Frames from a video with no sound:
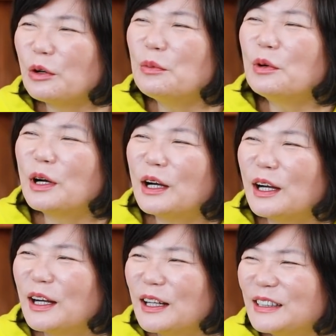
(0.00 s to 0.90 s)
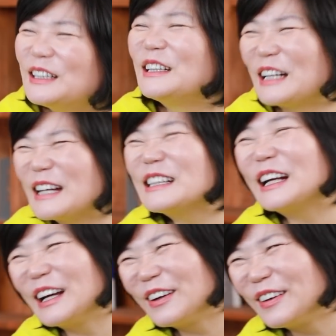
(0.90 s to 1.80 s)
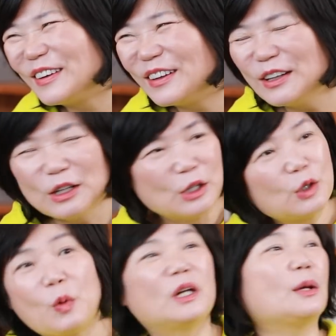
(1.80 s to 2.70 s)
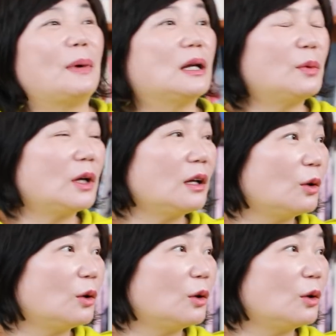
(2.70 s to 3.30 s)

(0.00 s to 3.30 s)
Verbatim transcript: 혐오가 예. 들긴 하잖아요. 예. 이거 왜 이렇게 빨리 변해?